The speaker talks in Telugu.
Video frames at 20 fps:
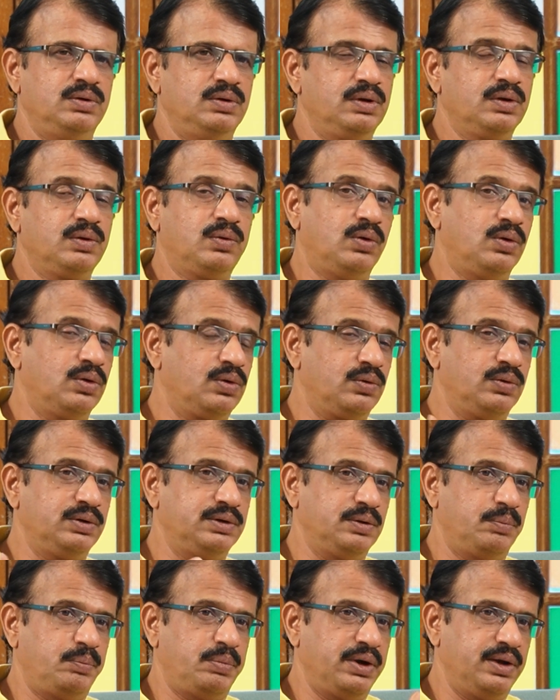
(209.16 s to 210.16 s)
ఇంకొకటి కూడా
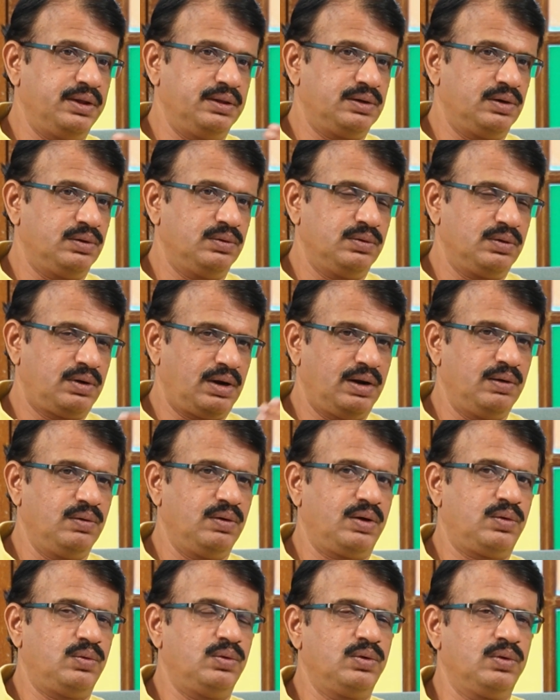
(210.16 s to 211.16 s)
చెప్పాడు ఇతను
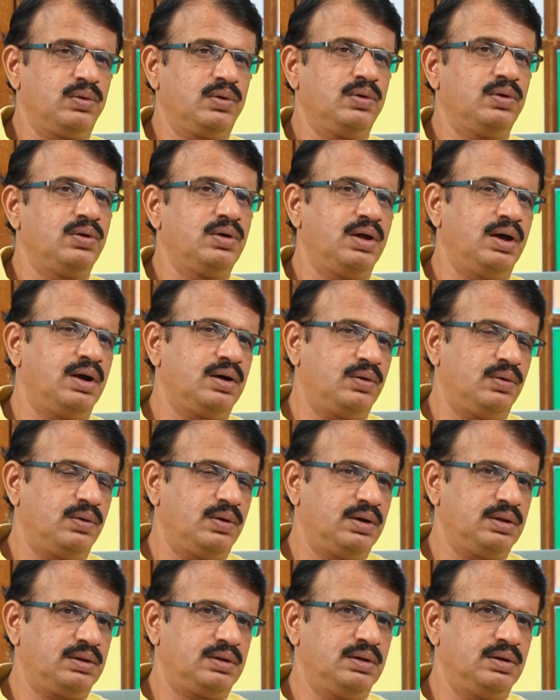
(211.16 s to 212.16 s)
రైల్వే కోడూరులో నాకు
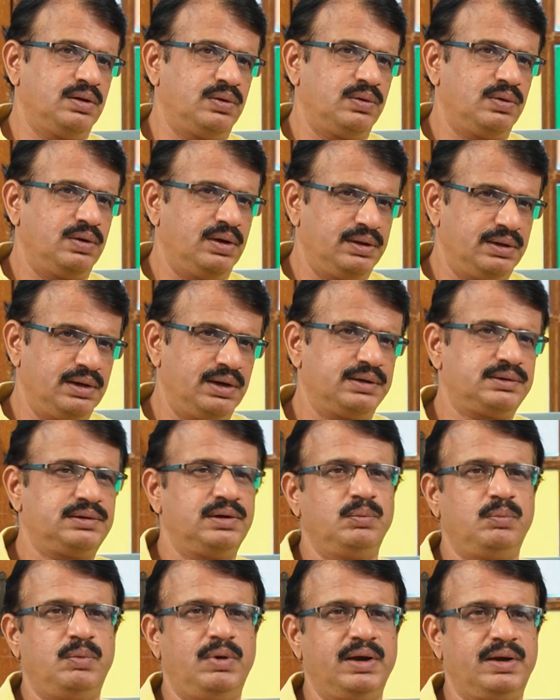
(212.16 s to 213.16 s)
ఒక అతను ఐదు
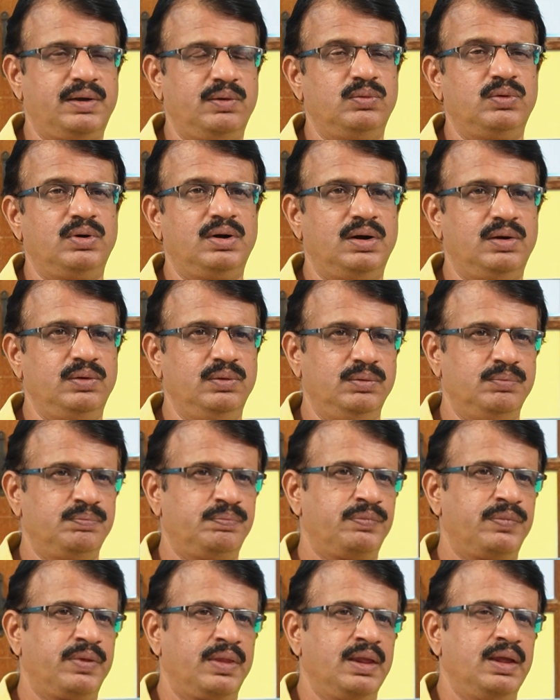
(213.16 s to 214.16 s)
లక్షలు బాకీ ఉన్నాడు
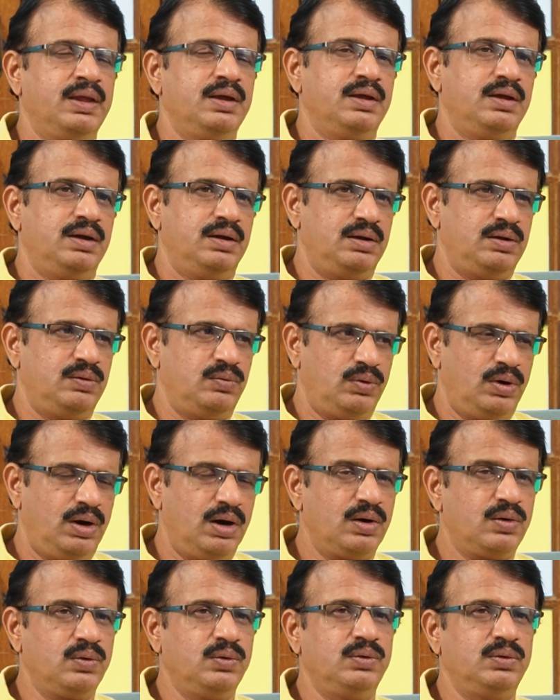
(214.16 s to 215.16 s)

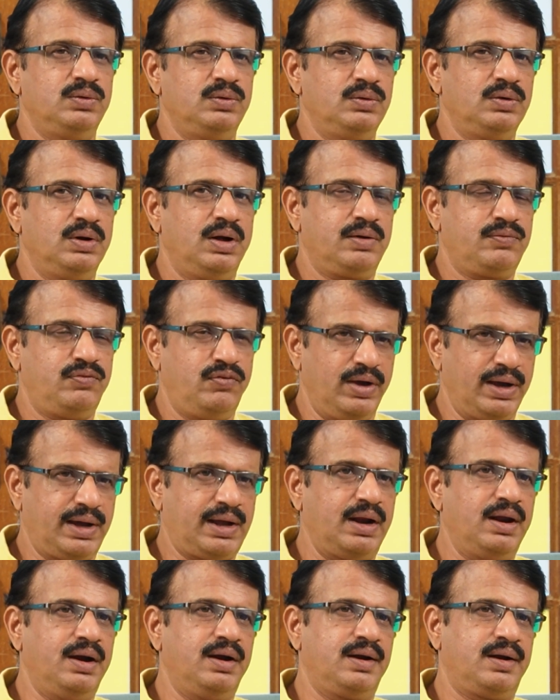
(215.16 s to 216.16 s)
వాడు నాకు ఫేక్
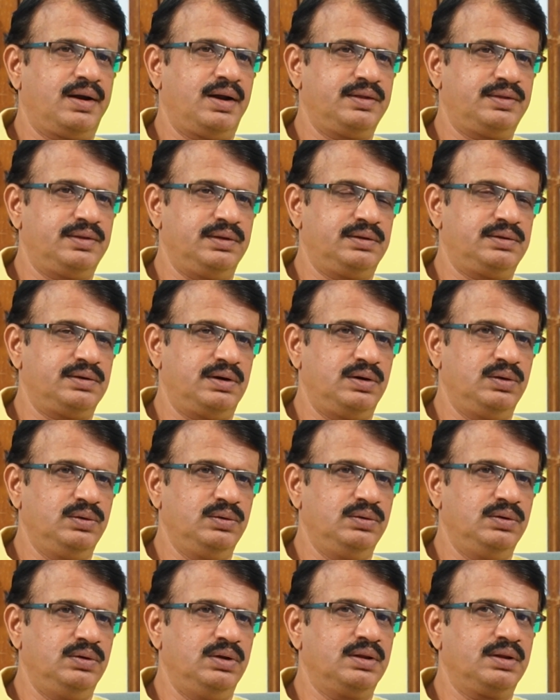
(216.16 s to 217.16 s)
ల్యాండ్ రాసిచ్చాడు
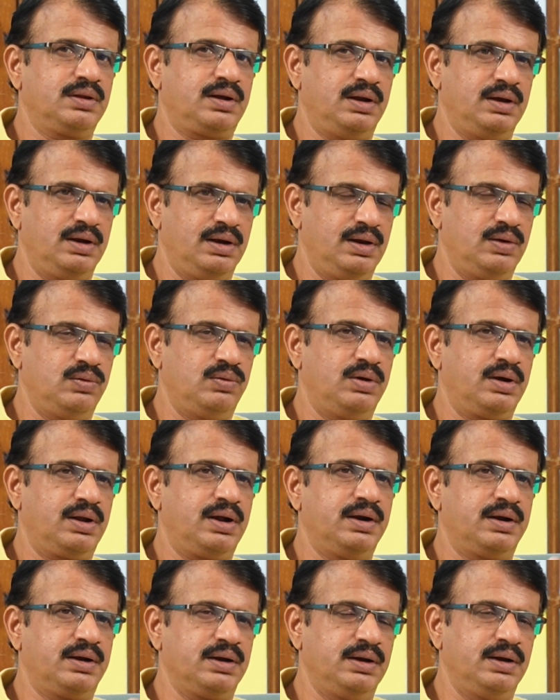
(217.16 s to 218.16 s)
అందుకని నేను వాడిని
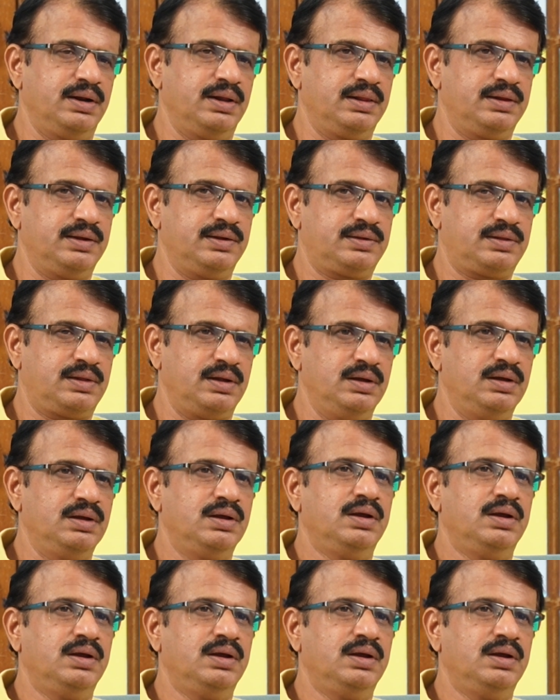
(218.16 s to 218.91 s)
గట్టిగా నిలదీస్తే